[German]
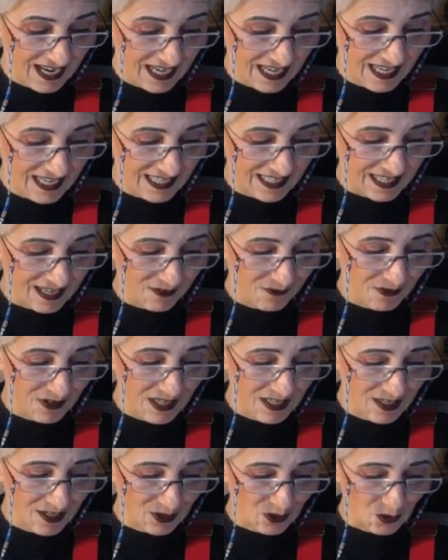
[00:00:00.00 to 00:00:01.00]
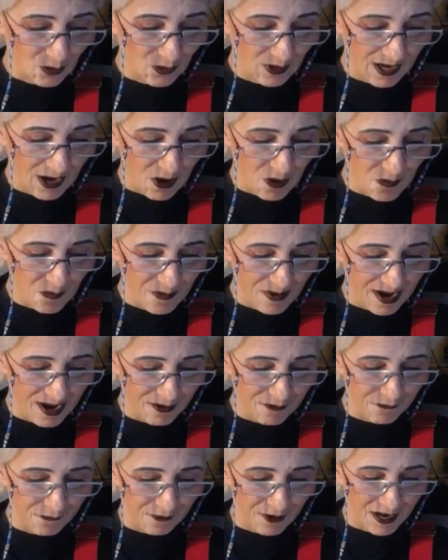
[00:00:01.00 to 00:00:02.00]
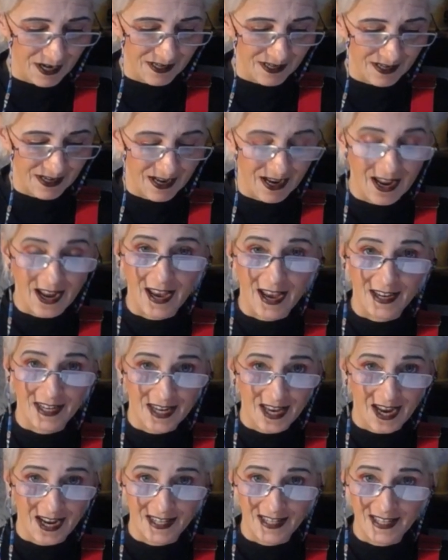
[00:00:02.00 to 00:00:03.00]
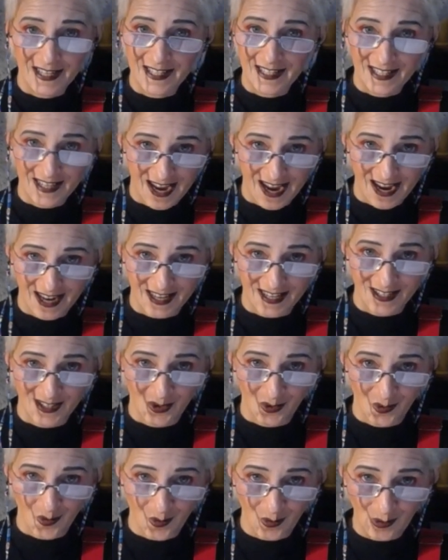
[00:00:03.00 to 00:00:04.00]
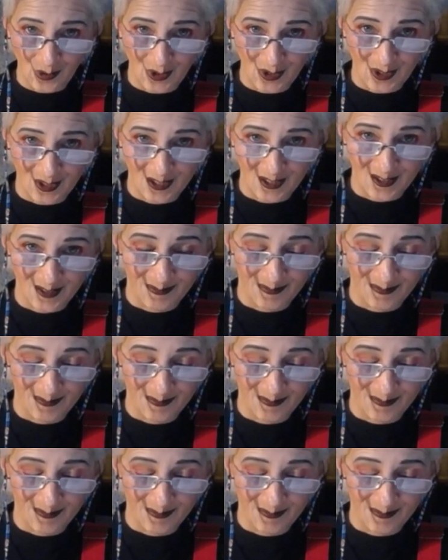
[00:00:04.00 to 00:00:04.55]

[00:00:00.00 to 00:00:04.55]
ich dann wieder zu glauben anfange, an eine Tagesgunst.